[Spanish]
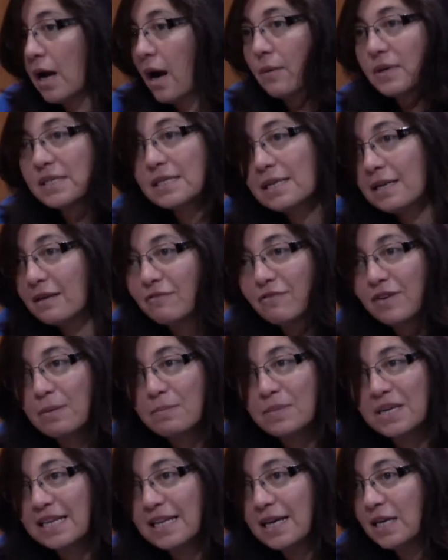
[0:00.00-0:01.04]
A veces las
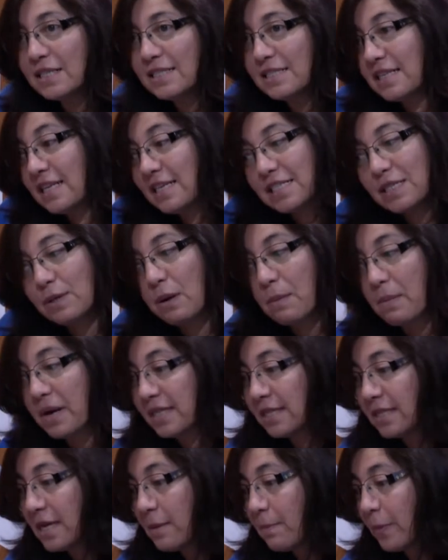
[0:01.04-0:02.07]
familias les lleva más
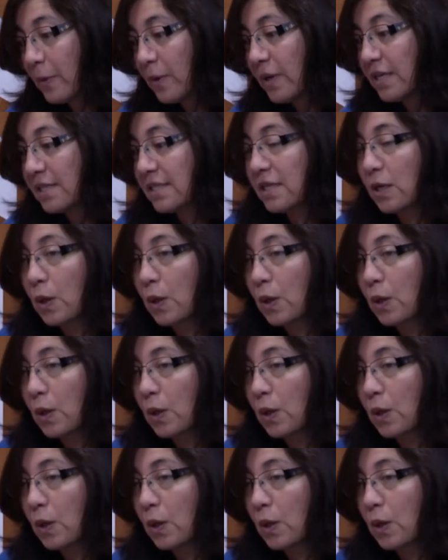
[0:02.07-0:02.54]
tiempo darse